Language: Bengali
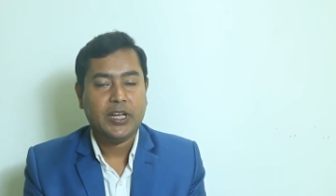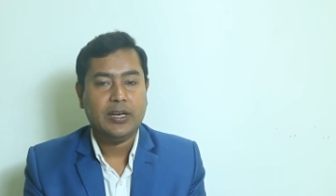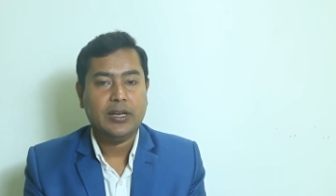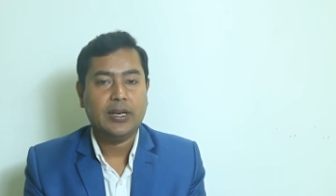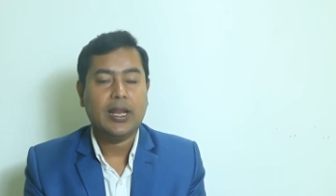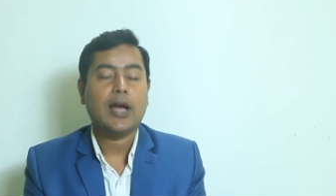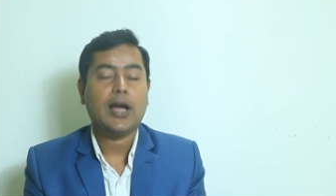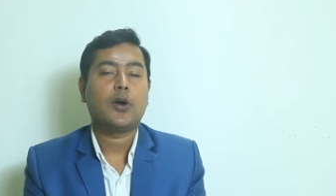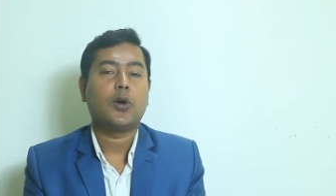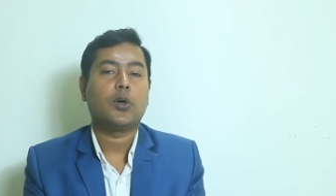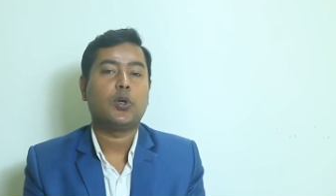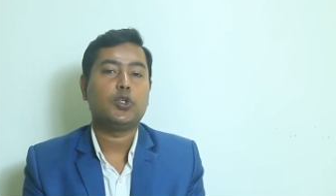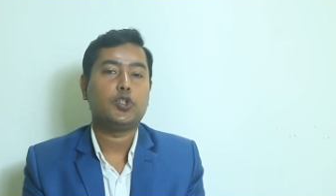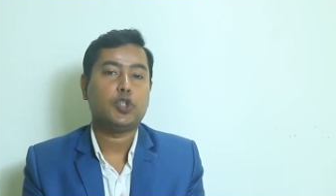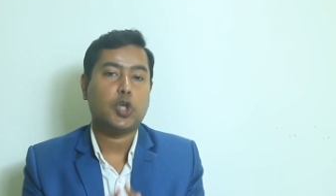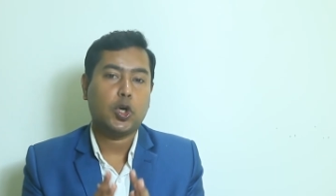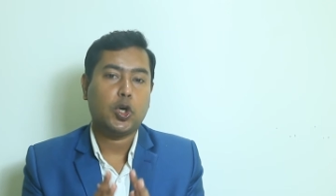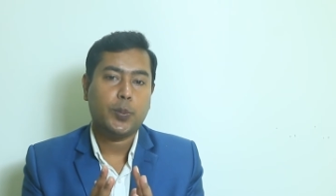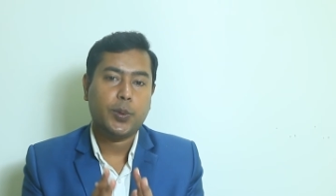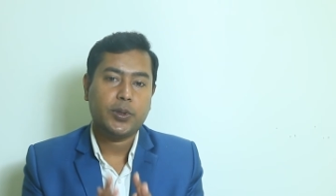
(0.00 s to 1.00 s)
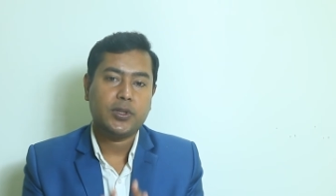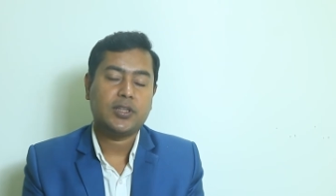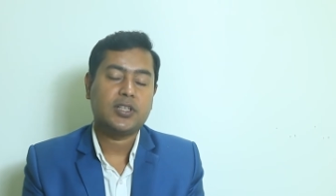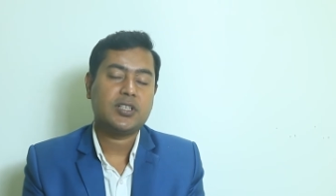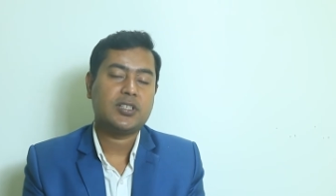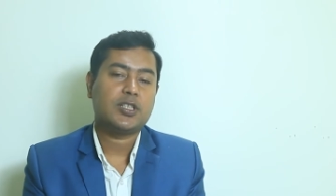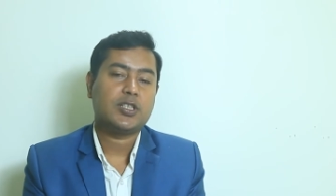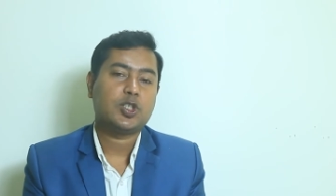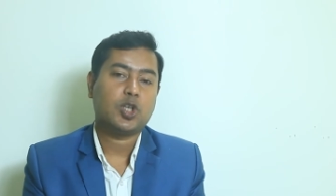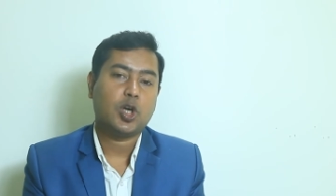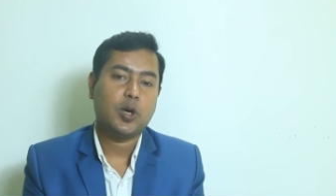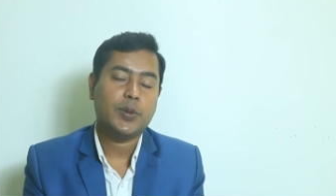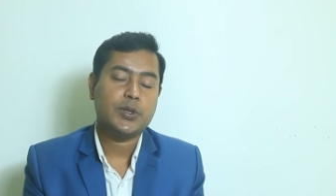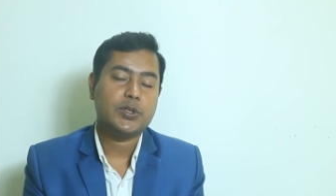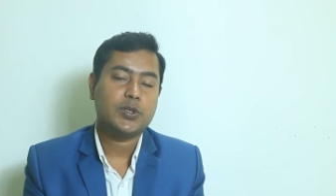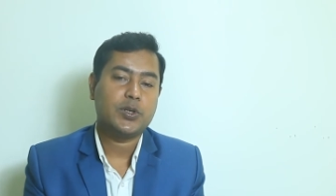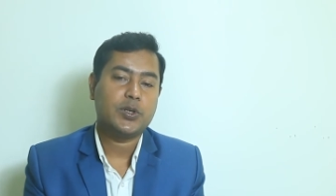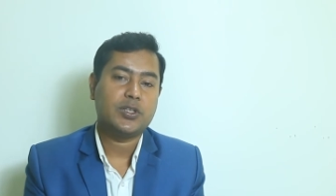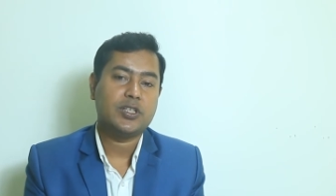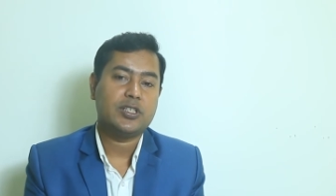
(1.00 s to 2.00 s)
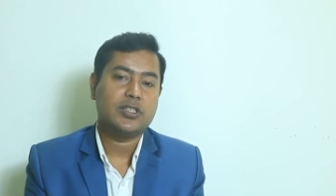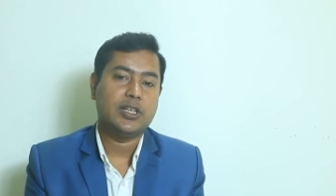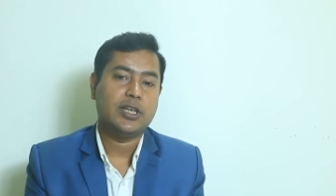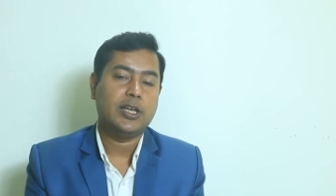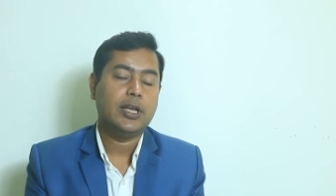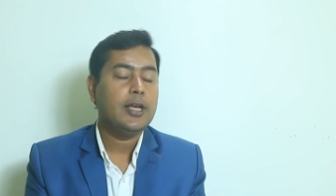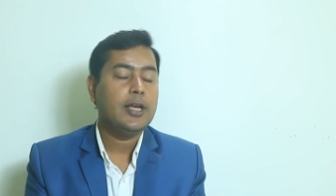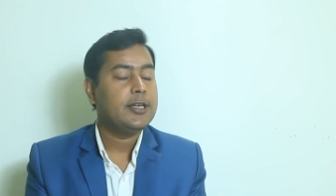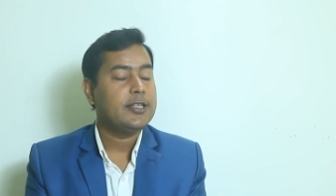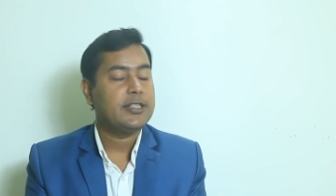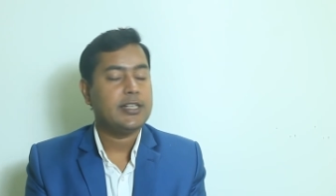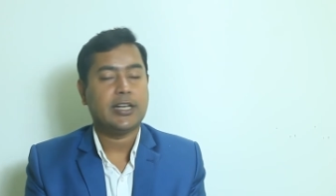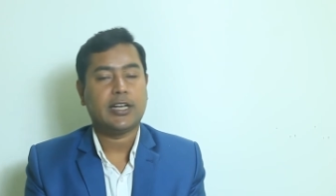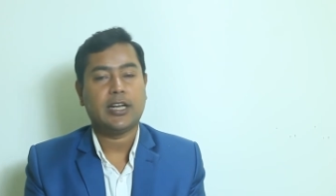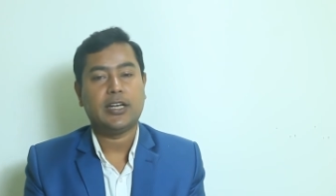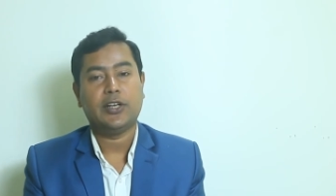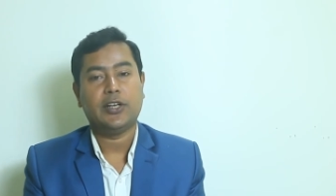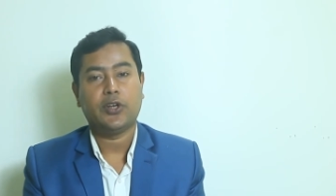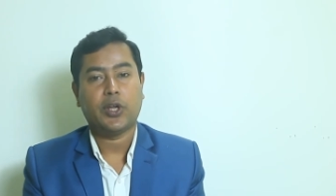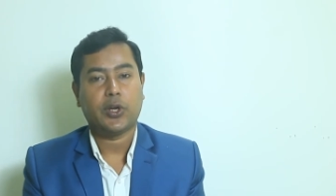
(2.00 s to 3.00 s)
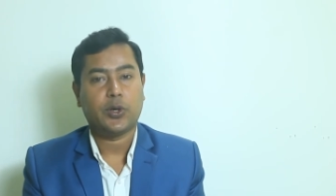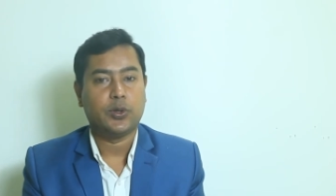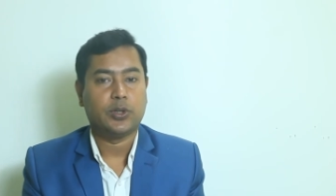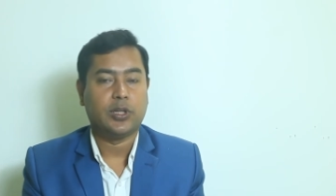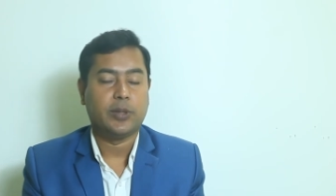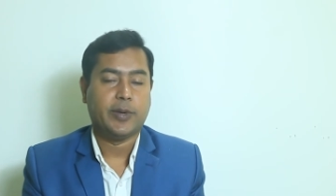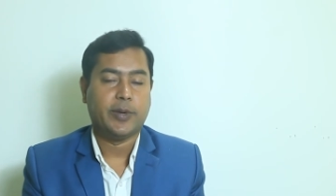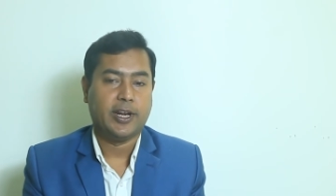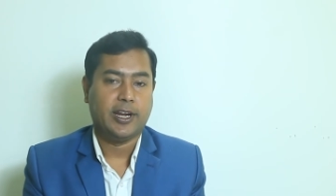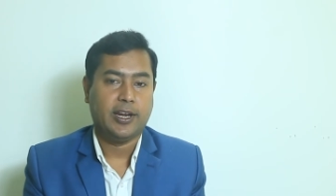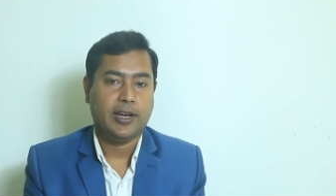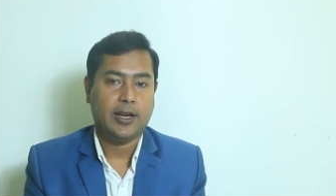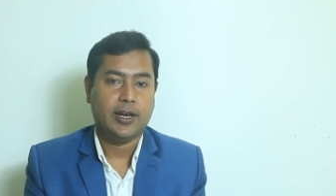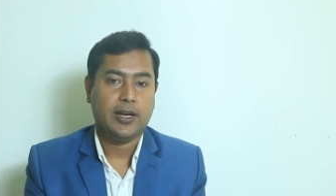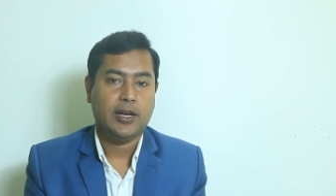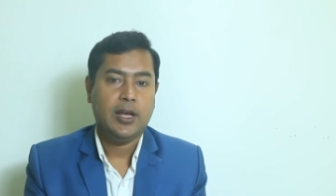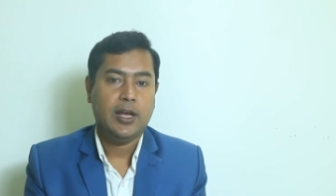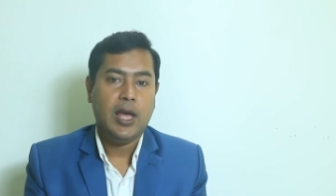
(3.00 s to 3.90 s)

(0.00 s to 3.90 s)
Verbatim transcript: না কোনো জড় পদার্থের সাথে সহবাস করতেছি সেটা নির্ণয় করতে পারি না